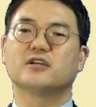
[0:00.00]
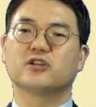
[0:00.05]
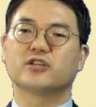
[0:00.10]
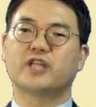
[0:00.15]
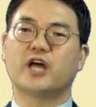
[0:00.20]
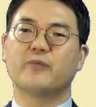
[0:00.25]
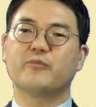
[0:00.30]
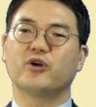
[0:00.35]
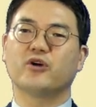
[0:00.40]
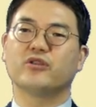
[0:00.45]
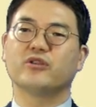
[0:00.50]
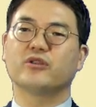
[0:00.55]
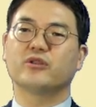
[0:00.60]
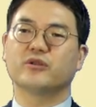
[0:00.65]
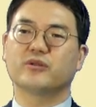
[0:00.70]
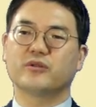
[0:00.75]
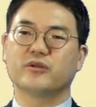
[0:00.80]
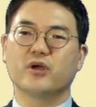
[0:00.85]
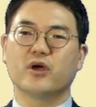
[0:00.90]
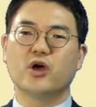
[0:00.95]

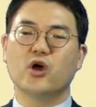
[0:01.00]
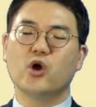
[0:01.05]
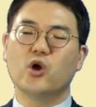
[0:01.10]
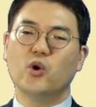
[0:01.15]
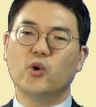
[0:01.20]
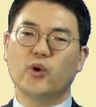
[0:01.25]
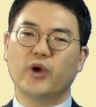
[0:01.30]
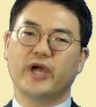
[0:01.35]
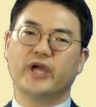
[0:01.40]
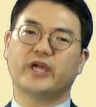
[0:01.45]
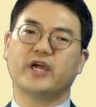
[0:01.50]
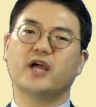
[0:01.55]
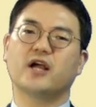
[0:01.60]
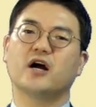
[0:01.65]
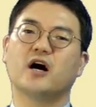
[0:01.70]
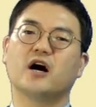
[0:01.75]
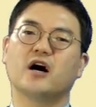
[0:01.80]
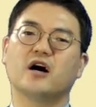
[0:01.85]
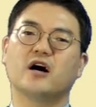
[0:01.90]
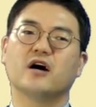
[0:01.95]
그렇다면
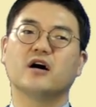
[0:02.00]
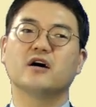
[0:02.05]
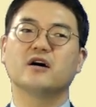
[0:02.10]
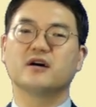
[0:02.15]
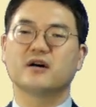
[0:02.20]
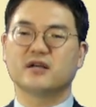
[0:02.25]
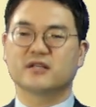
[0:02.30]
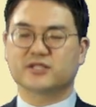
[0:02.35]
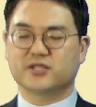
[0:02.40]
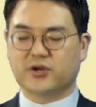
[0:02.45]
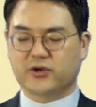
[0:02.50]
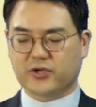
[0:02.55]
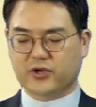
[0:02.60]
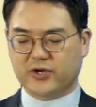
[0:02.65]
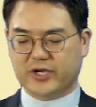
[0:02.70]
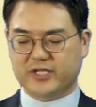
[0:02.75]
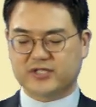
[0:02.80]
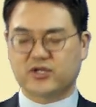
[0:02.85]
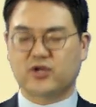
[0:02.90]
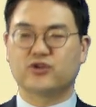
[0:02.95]
회개가
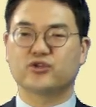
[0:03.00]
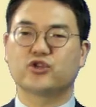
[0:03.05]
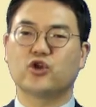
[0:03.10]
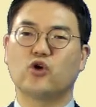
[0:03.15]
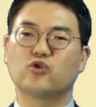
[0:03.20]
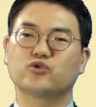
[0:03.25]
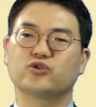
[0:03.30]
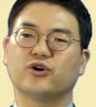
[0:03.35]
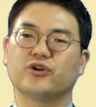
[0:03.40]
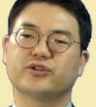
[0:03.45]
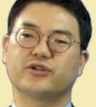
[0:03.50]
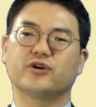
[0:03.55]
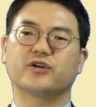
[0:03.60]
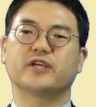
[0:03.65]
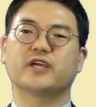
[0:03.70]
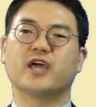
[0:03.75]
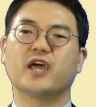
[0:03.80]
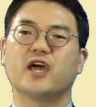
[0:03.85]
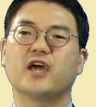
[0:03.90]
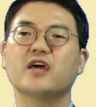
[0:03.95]
성경에서는 더욱더
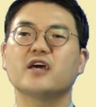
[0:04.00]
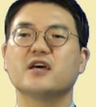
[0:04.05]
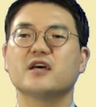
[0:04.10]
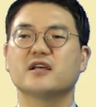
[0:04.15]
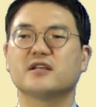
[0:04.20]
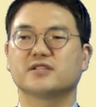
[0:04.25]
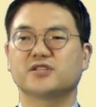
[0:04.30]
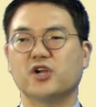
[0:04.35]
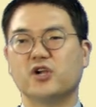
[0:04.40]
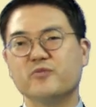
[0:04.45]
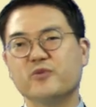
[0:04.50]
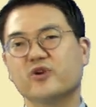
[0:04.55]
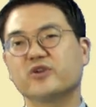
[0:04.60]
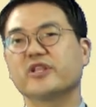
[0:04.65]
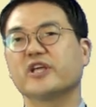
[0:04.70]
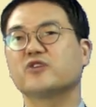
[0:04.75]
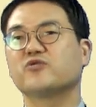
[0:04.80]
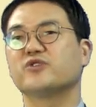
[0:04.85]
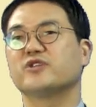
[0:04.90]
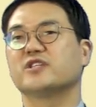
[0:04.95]
어떻게
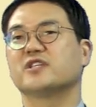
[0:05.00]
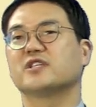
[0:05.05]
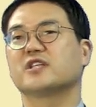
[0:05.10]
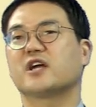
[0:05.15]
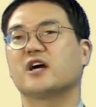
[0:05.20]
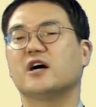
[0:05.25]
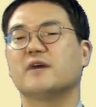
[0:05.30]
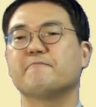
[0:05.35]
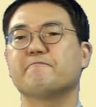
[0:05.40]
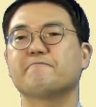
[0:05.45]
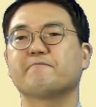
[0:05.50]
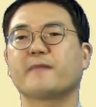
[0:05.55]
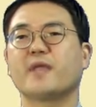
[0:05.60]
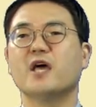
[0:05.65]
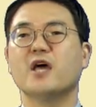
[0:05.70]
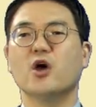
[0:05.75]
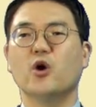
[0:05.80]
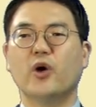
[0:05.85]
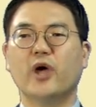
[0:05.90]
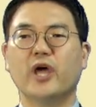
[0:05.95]
설명되고 있는가?
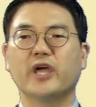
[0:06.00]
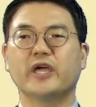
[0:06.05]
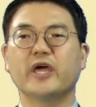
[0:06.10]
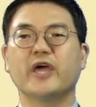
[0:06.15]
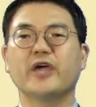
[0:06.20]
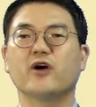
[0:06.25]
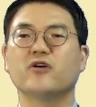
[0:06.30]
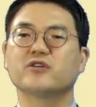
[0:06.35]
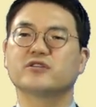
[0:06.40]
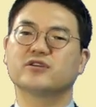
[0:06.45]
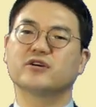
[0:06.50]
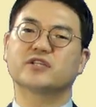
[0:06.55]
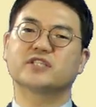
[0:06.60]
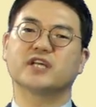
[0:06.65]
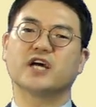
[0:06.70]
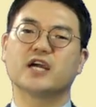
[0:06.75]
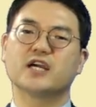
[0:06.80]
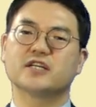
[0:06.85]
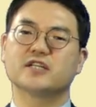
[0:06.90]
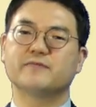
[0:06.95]
회개의
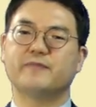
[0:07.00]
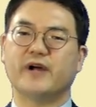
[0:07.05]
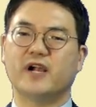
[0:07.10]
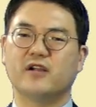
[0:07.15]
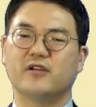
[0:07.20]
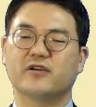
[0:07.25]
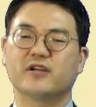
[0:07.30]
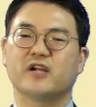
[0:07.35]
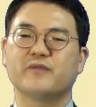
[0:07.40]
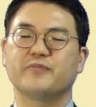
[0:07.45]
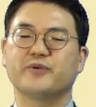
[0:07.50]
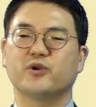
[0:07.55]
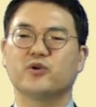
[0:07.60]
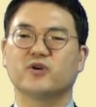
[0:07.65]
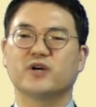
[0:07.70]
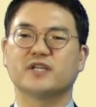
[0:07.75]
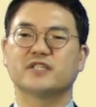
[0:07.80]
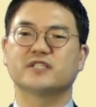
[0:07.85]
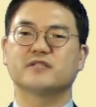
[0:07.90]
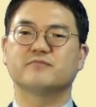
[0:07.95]
영적 차이를 발견할
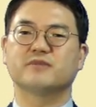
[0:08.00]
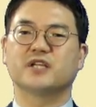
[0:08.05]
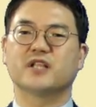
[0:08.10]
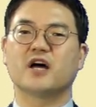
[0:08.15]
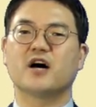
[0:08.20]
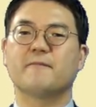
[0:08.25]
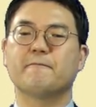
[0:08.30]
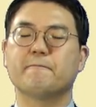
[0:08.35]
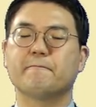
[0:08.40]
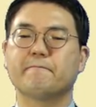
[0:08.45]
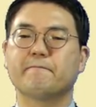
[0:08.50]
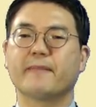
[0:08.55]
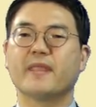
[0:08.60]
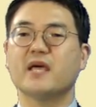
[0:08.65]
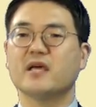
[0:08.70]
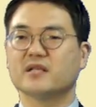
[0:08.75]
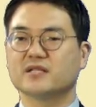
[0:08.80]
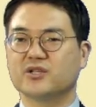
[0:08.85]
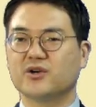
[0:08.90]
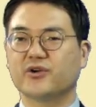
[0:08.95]
필요가 있습니다.
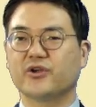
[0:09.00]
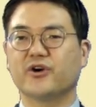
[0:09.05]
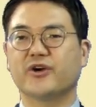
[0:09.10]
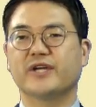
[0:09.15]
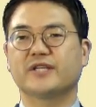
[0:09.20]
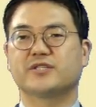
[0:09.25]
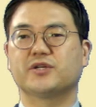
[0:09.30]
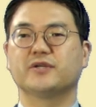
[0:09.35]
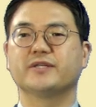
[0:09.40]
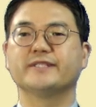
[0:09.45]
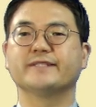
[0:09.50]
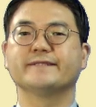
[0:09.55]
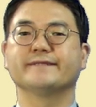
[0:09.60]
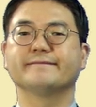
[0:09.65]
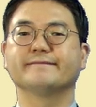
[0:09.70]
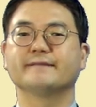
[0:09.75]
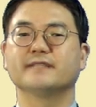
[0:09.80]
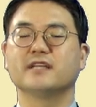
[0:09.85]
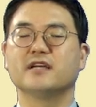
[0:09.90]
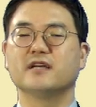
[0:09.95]

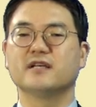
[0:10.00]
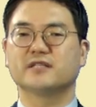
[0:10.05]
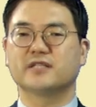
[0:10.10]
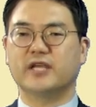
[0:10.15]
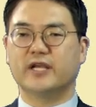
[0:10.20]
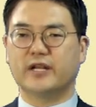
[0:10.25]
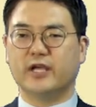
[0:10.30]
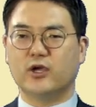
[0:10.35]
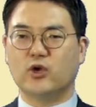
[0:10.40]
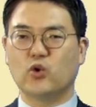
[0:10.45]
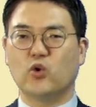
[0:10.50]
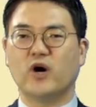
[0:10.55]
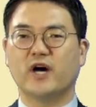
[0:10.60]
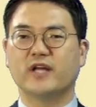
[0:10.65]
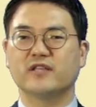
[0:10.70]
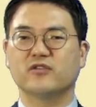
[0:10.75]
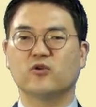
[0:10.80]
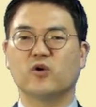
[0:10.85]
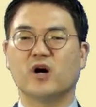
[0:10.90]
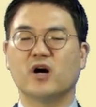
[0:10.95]
성경에서는 세례
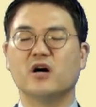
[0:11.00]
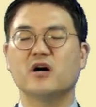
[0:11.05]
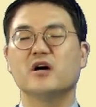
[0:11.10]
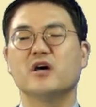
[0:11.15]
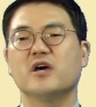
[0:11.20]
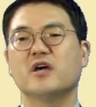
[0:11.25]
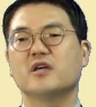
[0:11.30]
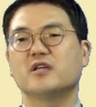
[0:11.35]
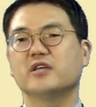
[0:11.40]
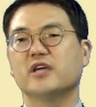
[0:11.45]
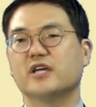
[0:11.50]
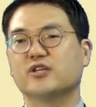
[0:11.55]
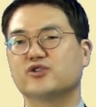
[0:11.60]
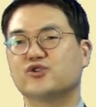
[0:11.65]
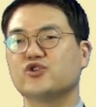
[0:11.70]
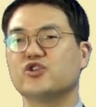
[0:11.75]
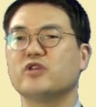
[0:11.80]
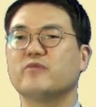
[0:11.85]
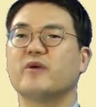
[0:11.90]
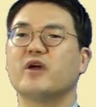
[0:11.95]
요한과
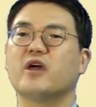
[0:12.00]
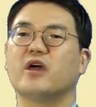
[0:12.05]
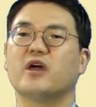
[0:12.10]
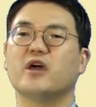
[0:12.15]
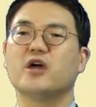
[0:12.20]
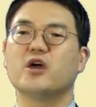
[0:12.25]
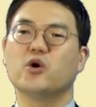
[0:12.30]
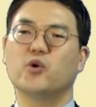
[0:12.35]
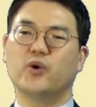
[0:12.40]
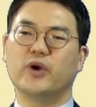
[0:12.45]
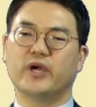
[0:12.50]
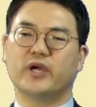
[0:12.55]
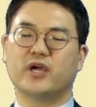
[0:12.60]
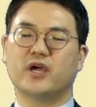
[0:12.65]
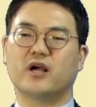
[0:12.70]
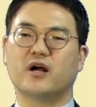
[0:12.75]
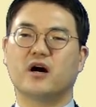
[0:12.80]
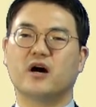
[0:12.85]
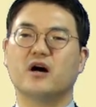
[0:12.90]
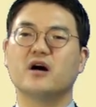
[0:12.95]
예수님의
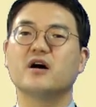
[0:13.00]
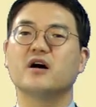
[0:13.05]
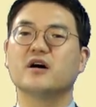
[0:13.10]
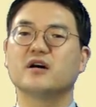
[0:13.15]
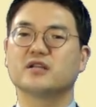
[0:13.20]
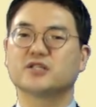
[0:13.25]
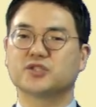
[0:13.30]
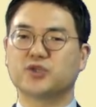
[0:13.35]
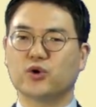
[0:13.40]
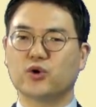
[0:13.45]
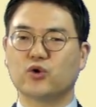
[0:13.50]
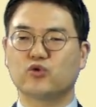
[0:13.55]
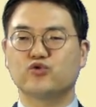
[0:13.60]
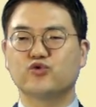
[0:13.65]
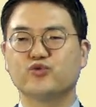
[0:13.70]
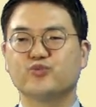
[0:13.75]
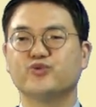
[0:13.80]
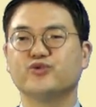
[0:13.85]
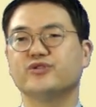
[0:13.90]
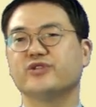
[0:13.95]
회개가 서로
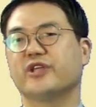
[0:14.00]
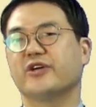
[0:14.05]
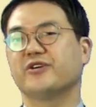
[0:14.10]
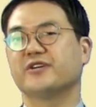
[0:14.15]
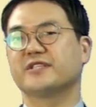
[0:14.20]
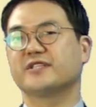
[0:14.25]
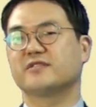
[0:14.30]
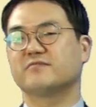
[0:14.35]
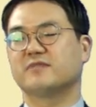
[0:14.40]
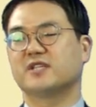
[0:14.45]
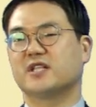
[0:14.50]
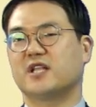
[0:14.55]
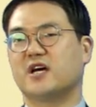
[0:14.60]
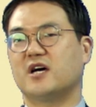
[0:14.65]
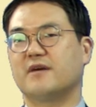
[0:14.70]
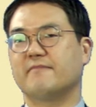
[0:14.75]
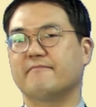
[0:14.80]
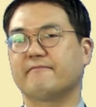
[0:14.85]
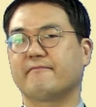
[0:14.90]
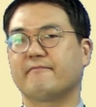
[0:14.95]
구분되어
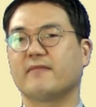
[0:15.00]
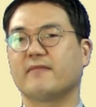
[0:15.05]
있습니다.